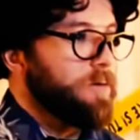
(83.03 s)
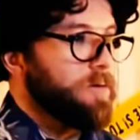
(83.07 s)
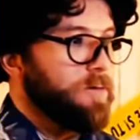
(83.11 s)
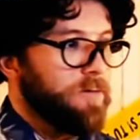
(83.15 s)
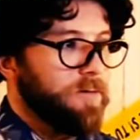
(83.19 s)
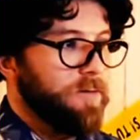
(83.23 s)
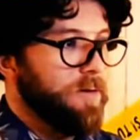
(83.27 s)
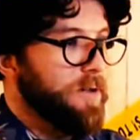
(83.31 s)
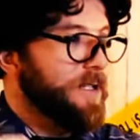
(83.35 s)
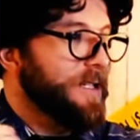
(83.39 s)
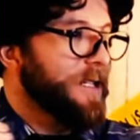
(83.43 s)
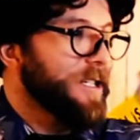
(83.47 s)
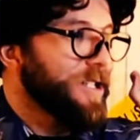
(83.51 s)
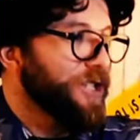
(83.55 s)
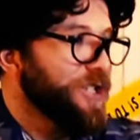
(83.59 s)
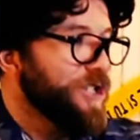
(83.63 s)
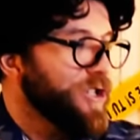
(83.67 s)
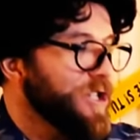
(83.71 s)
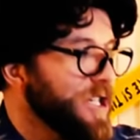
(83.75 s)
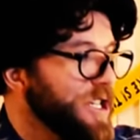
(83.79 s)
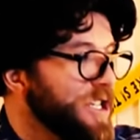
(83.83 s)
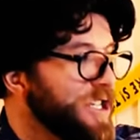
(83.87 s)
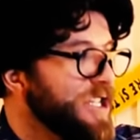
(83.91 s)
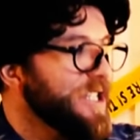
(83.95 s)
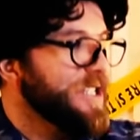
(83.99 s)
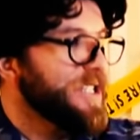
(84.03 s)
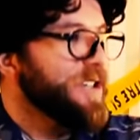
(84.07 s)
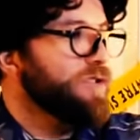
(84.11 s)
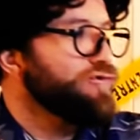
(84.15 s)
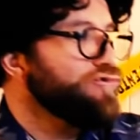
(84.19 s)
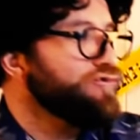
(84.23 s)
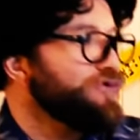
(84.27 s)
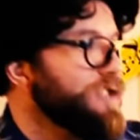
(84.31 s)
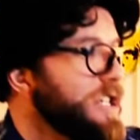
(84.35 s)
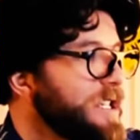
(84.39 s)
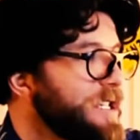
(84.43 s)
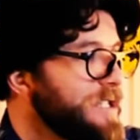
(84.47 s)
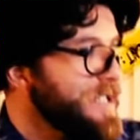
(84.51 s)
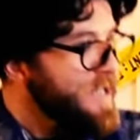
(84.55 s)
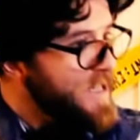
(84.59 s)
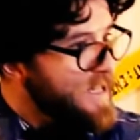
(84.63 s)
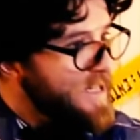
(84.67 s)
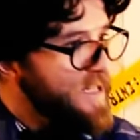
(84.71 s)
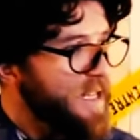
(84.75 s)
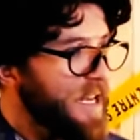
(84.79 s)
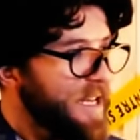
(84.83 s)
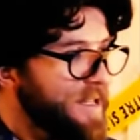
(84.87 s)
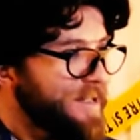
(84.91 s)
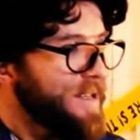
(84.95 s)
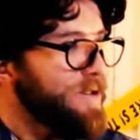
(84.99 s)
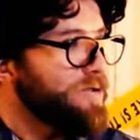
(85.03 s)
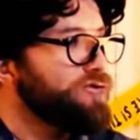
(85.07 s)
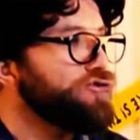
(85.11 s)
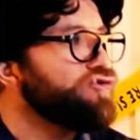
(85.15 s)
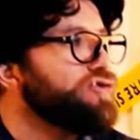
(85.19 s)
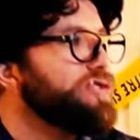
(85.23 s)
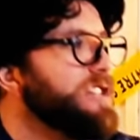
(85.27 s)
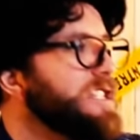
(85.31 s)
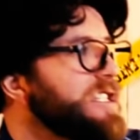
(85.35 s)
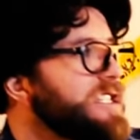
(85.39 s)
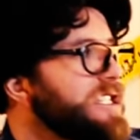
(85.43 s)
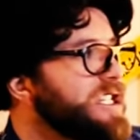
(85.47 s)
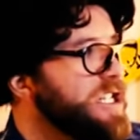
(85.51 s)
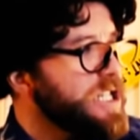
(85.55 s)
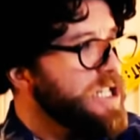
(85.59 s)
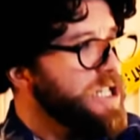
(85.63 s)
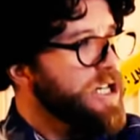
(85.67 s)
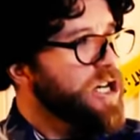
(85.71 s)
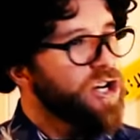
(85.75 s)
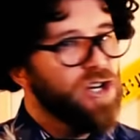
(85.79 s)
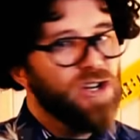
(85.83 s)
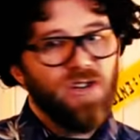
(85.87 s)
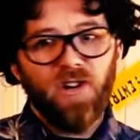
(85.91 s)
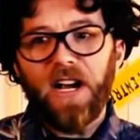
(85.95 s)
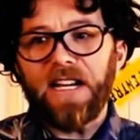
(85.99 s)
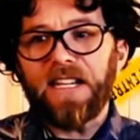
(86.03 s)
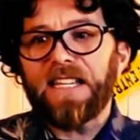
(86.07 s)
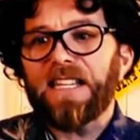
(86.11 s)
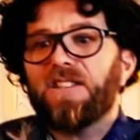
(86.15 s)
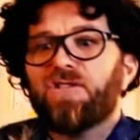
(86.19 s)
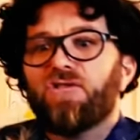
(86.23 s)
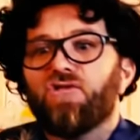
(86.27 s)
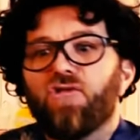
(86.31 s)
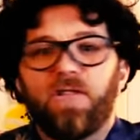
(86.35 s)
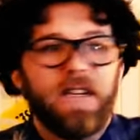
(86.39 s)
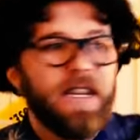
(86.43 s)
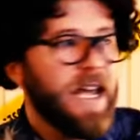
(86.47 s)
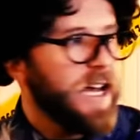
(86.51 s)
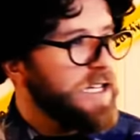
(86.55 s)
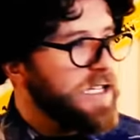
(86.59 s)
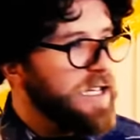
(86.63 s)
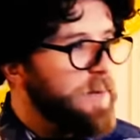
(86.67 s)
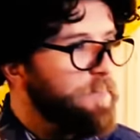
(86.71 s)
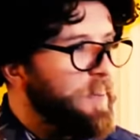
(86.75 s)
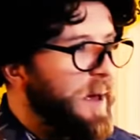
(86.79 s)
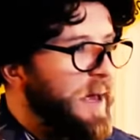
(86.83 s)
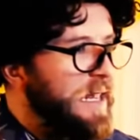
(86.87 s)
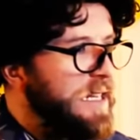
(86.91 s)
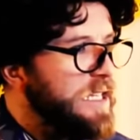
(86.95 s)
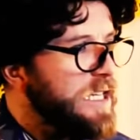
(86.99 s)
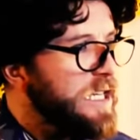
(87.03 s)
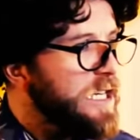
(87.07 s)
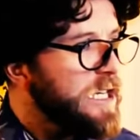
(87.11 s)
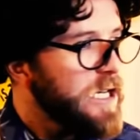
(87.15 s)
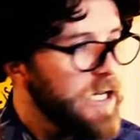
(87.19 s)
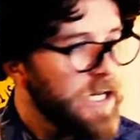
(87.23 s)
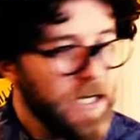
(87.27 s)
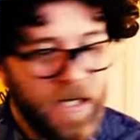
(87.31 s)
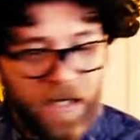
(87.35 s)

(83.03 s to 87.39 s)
Oh, c'est génie, c'est du génie ça, c'est du génie Un questionnaire, c'est parti